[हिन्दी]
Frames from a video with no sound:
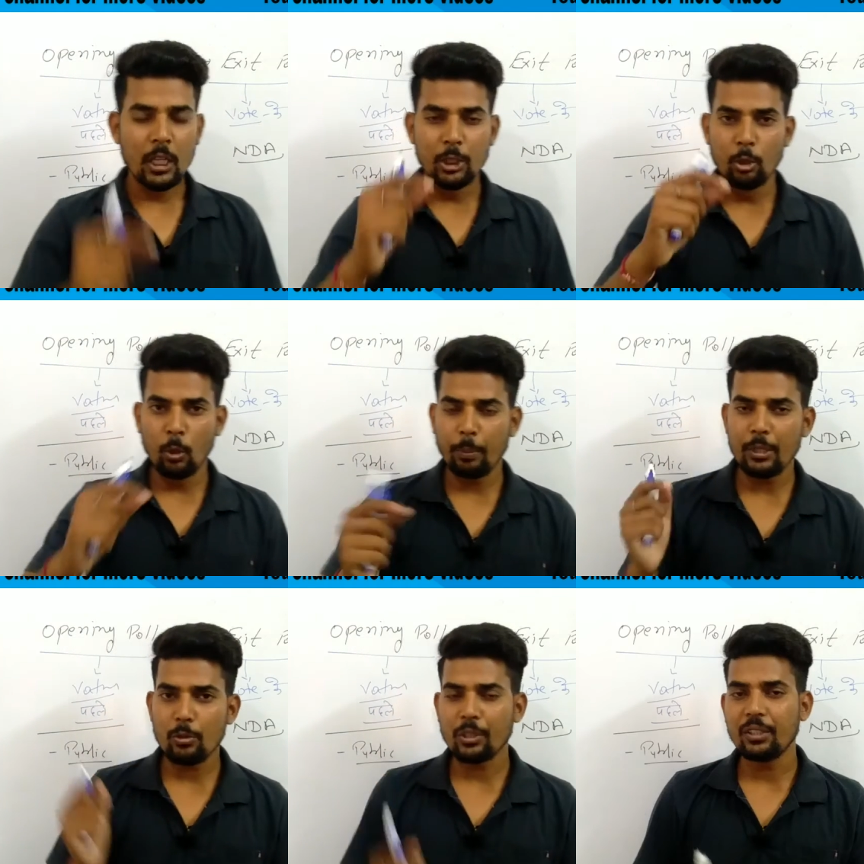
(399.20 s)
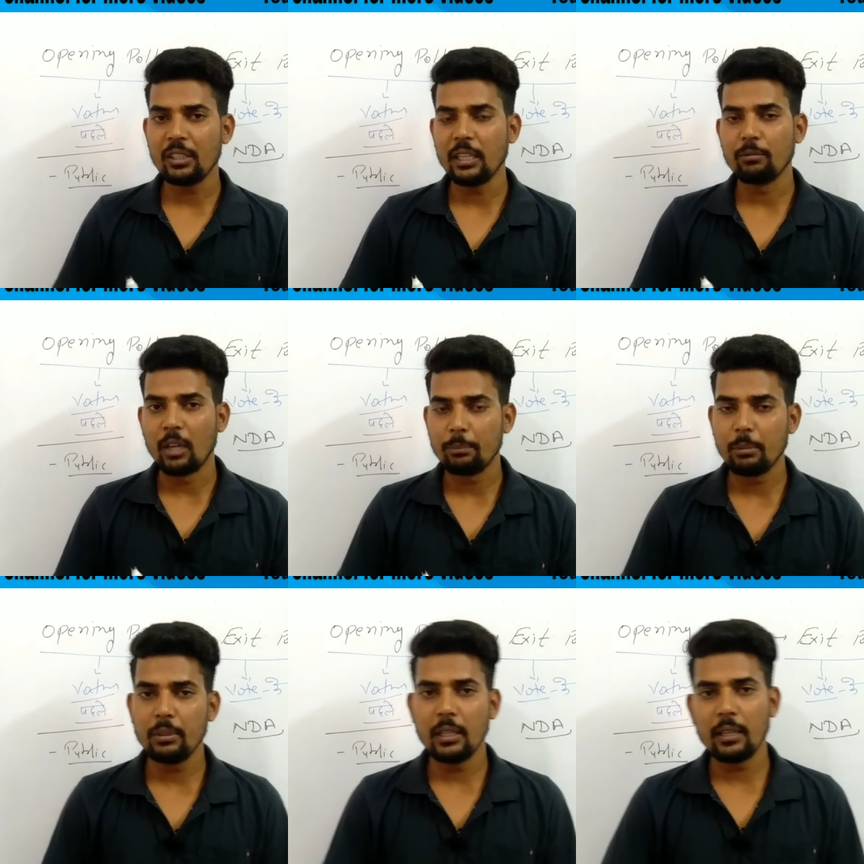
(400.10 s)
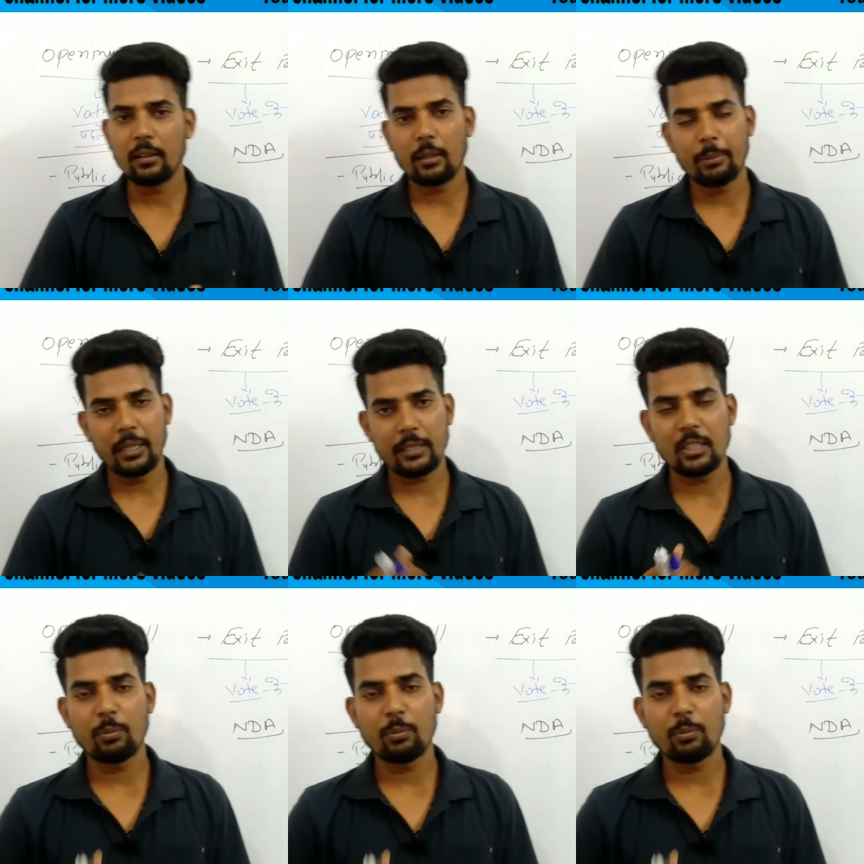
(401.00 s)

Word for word: यूरोपियन जो कंट्री है वहाँ पर भी ये अपने एग्जिट